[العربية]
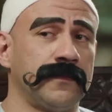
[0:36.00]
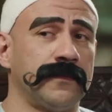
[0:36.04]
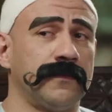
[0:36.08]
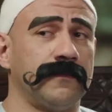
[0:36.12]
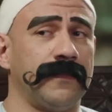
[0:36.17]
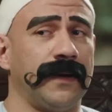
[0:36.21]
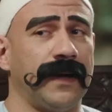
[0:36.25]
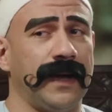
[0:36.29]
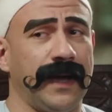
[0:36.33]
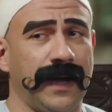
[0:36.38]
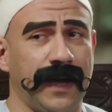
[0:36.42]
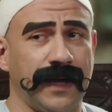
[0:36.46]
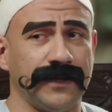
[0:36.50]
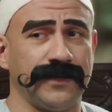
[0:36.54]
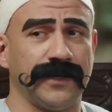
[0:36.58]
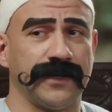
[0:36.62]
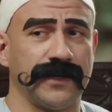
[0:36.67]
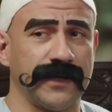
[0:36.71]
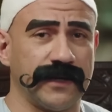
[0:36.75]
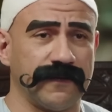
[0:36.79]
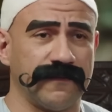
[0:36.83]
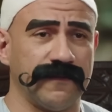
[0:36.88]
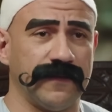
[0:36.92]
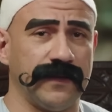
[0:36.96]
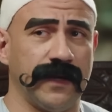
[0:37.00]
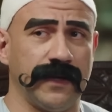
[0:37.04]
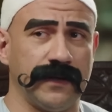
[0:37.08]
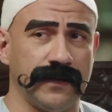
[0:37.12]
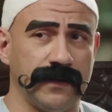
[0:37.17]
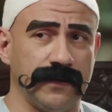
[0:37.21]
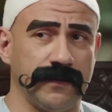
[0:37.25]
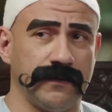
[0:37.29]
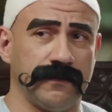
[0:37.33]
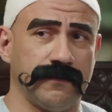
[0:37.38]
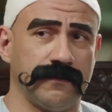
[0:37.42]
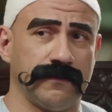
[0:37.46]
ما حاجة كربي يعني
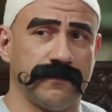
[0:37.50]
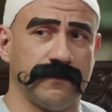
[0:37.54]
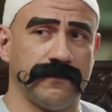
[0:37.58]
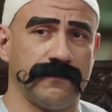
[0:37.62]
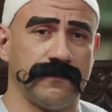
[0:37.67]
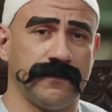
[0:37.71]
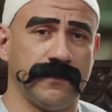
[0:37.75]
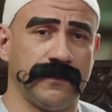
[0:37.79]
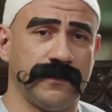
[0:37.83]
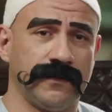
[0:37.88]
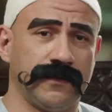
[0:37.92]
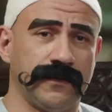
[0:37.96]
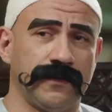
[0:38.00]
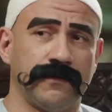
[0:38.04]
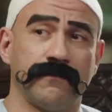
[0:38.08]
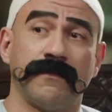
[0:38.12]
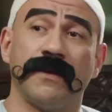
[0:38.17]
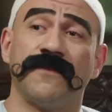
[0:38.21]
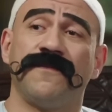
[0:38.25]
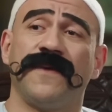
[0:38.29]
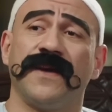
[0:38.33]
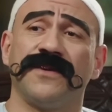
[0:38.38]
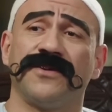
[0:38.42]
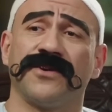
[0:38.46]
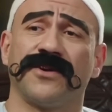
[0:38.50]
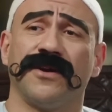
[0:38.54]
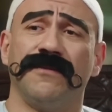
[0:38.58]
ما ينفعش